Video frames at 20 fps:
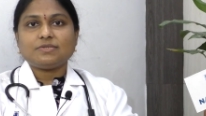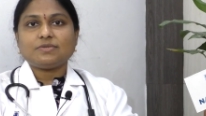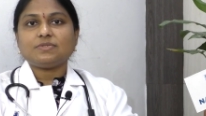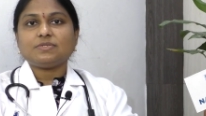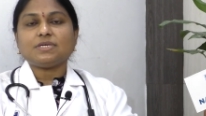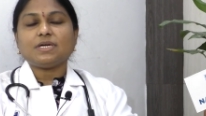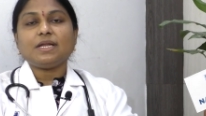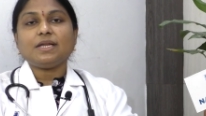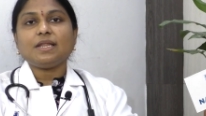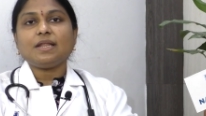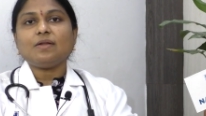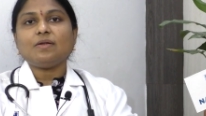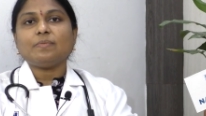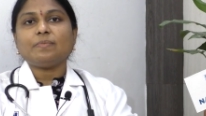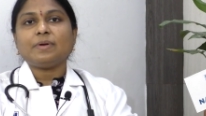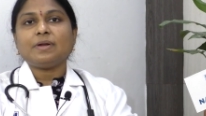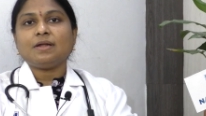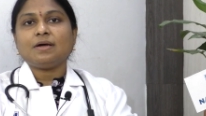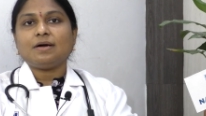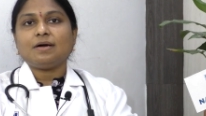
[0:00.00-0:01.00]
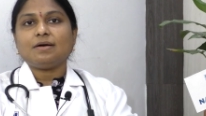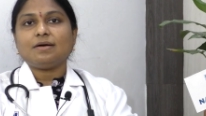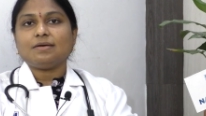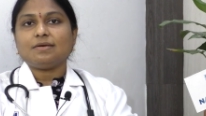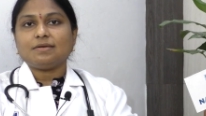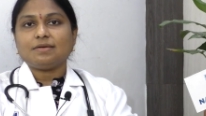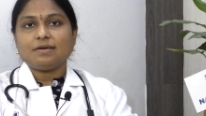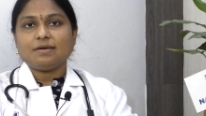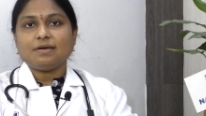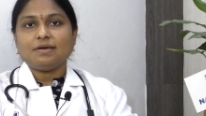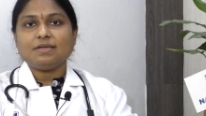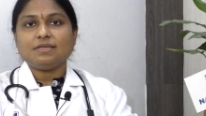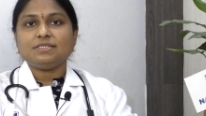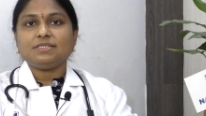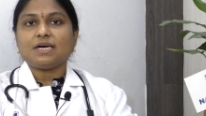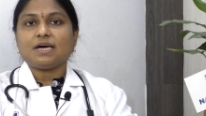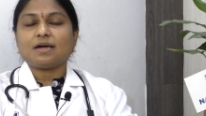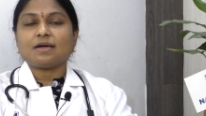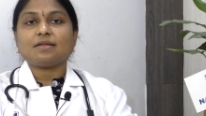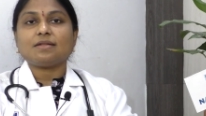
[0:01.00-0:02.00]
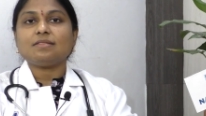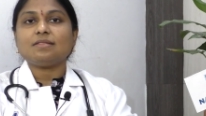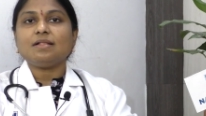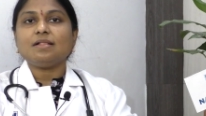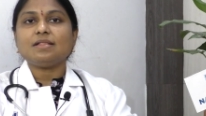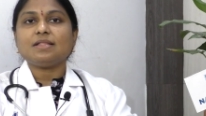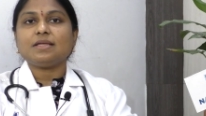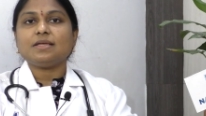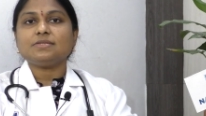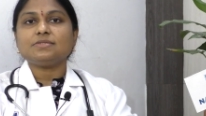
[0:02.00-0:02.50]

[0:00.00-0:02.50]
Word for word: సొసైటీలో మన జాగ్రత్తలు